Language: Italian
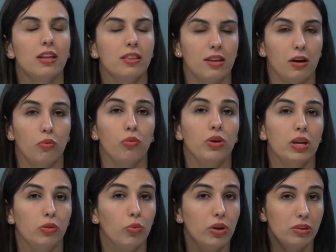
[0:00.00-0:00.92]
tra
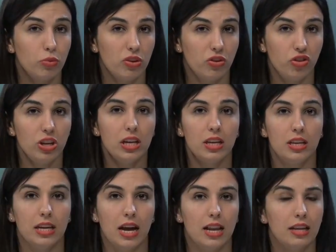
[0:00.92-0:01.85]
cui due
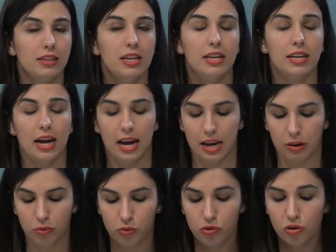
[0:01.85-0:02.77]
suicidi a Latina
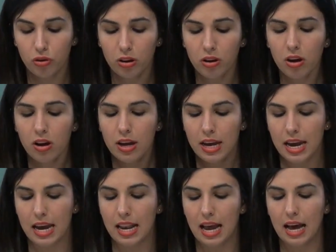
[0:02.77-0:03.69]
in un giorno
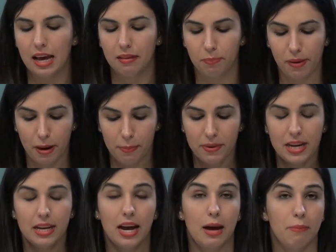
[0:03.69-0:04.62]
e la
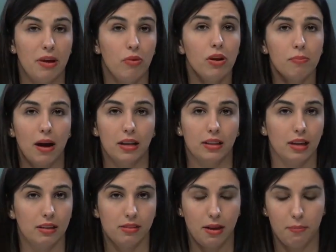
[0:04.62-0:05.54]
rapina a mano
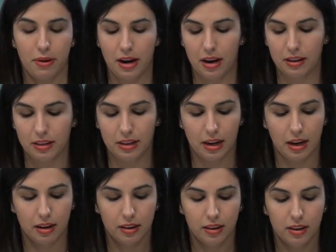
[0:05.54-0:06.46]
armata sempre a Latina.